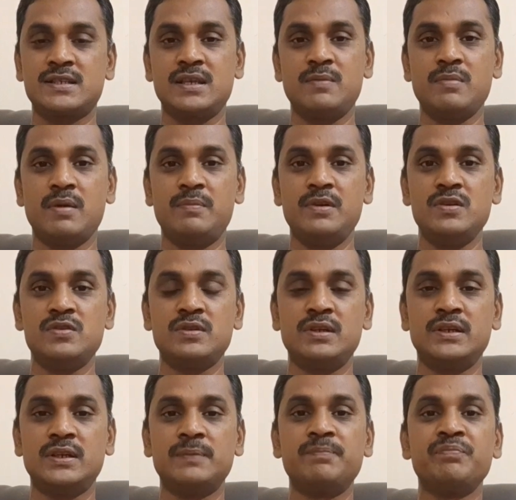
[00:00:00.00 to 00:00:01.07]
ஸ்கீம் அப்படின்னு
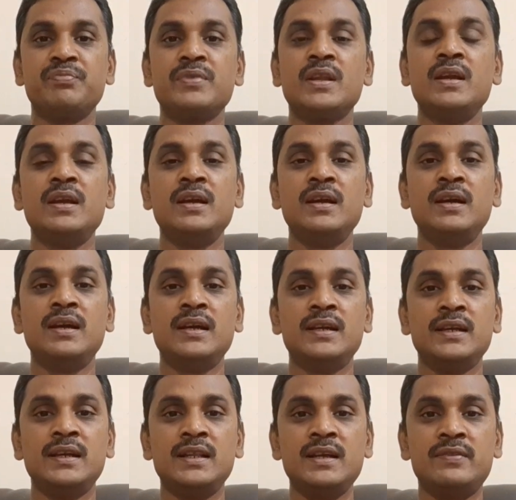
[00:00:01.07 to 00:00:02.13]
சொல்லிட்டு
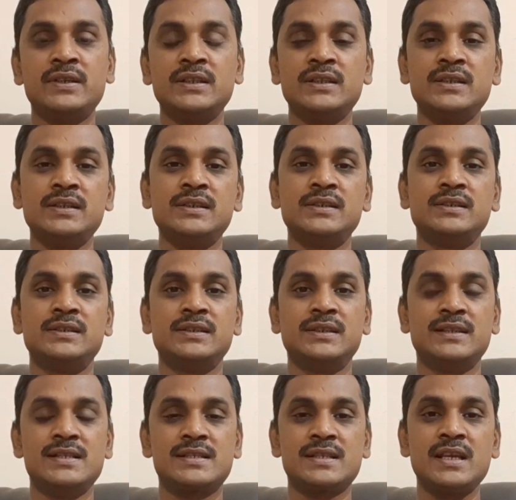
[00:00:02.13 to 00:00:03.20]
இதை வந்து
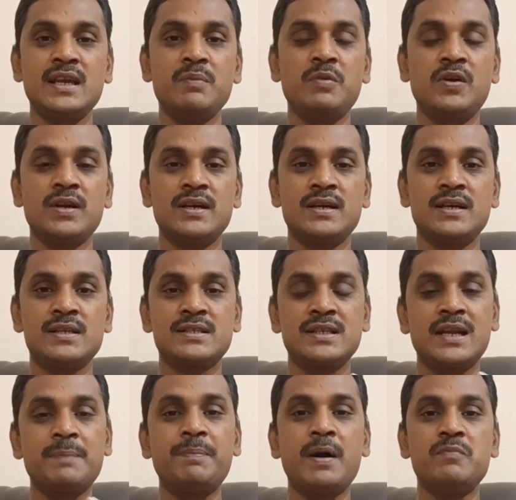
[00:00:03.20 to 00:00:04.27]
இந்த ஸ்கீமோட
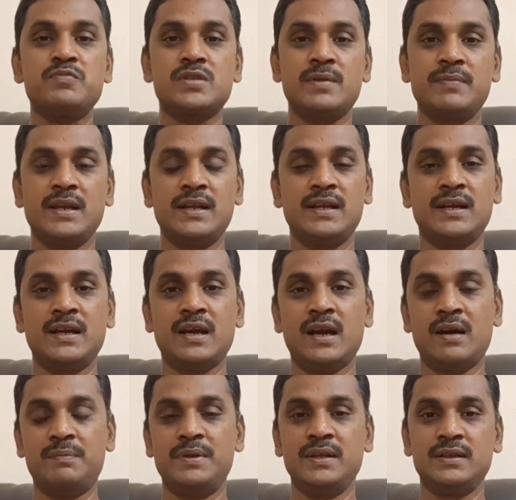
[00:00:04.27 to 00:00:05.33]
சிறப்பம்சம் என்ன
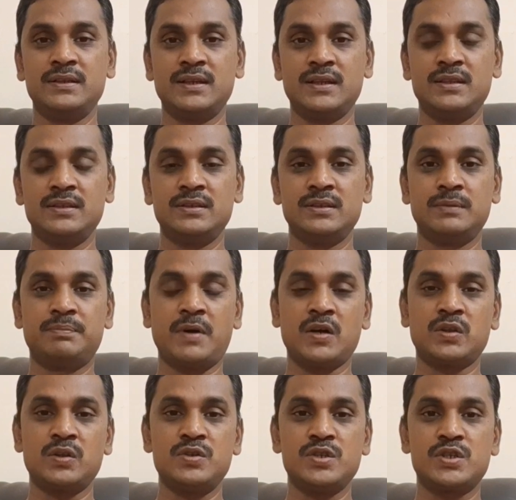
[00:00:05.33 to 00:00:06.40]
அப்படிங்கிறது
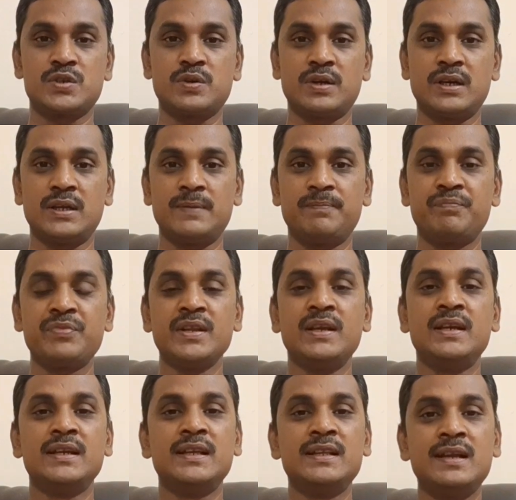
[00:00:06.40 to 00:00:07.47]
பார்த்தோன்னு வச்சுக்கோங்களேன்
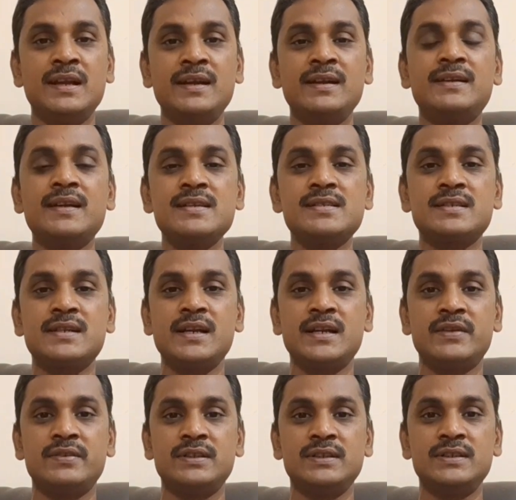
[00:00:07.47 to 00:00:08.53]
இதில் இன்ட்ரெஸ்ட்
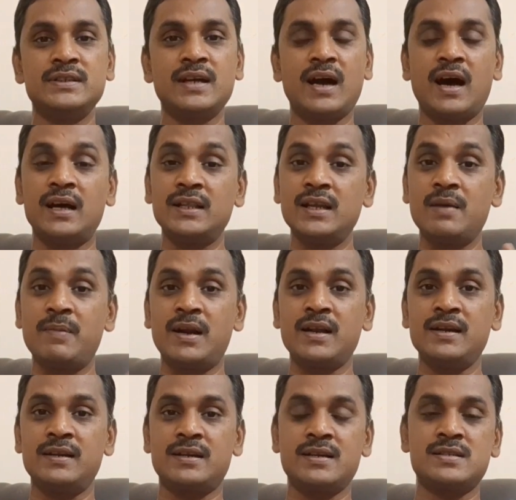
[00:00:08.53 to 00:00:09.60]
ரேட் வந்து அதிகமான
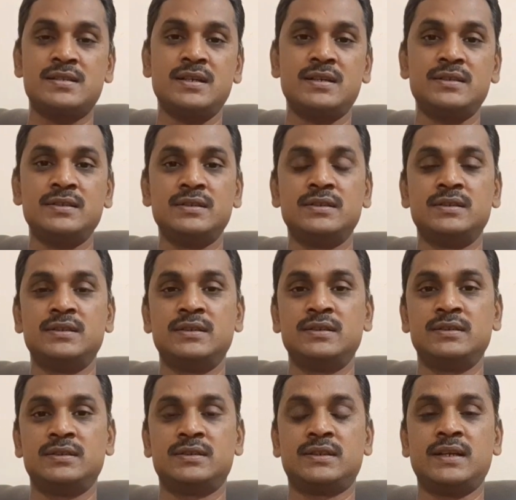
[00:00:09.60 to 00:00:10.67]
இன்ட்ரெஸ்ட் ரேட்டு
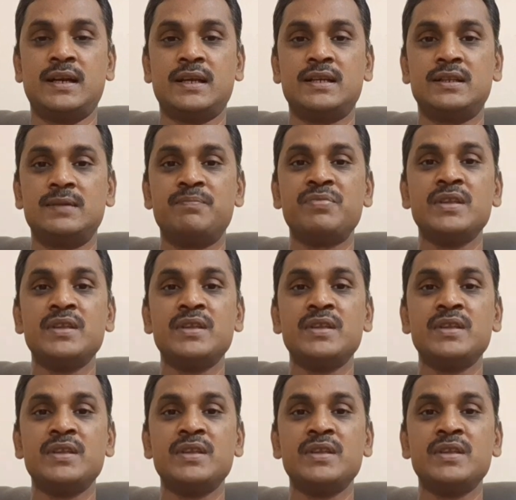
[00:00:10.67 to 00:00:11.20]
கிடைக்குது